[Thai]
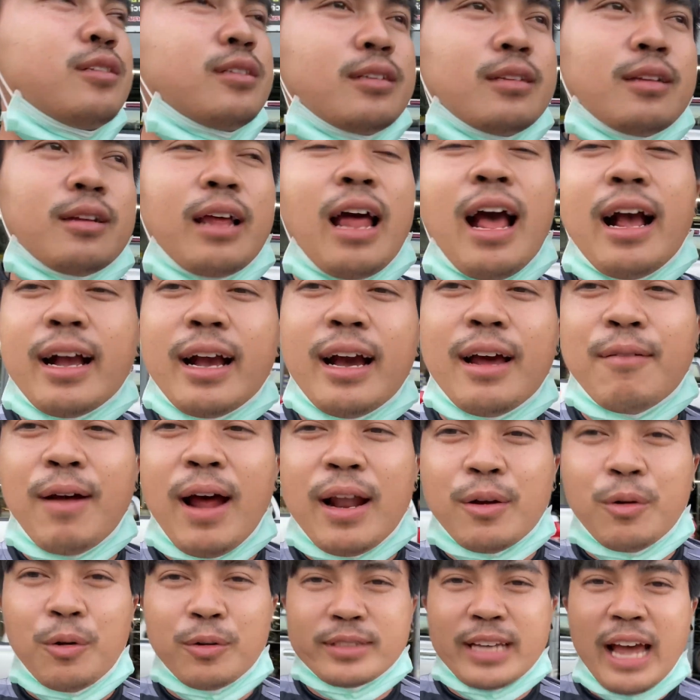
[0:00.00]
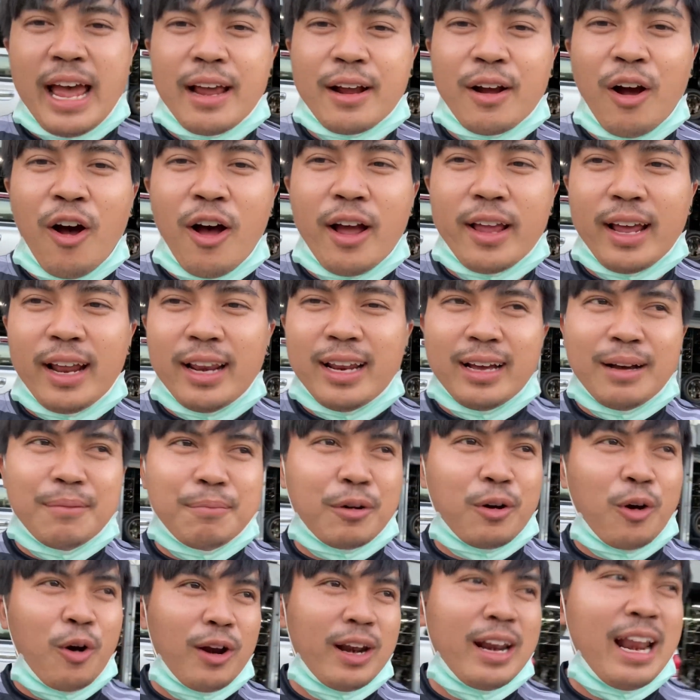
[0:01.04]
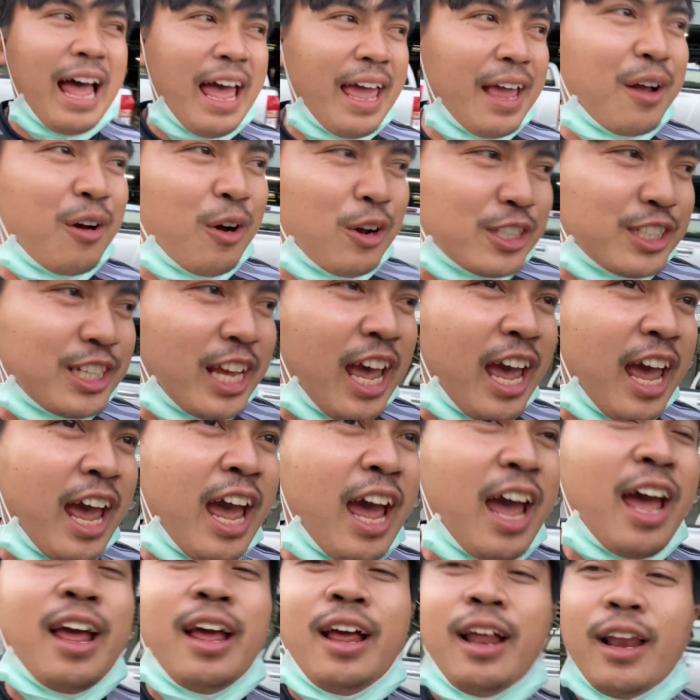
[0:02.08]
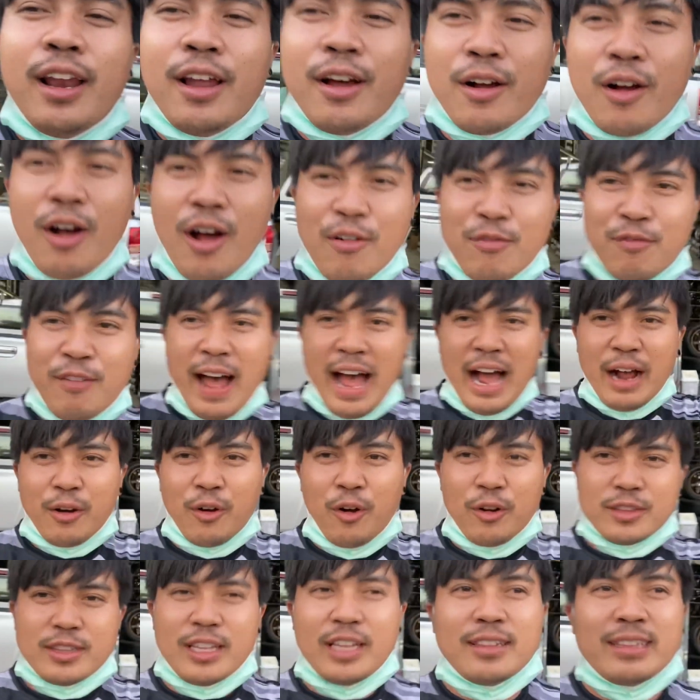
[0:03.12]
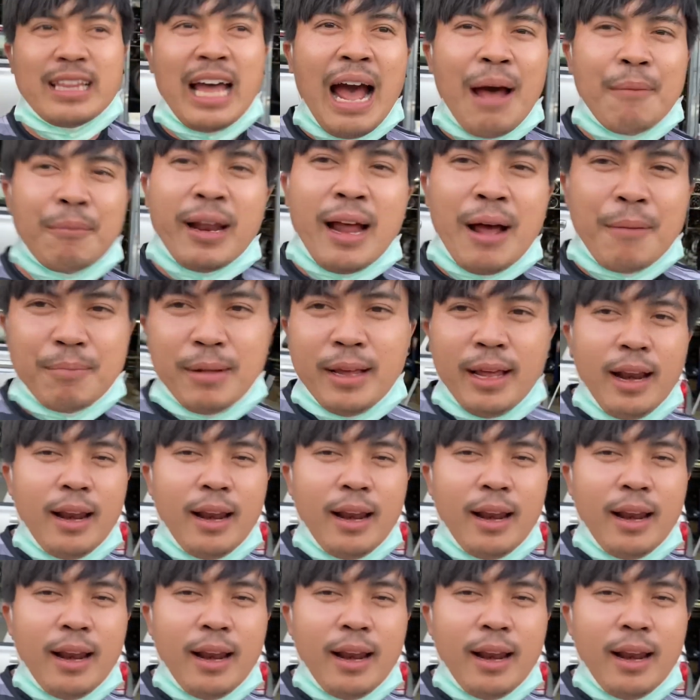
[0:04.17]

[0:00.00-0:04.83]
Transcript: ถ้าเกิดว่าถูกใจก็อย่าลืมกดไลค์กดแชร์ แล้วก็ฝากกดติดตามครับ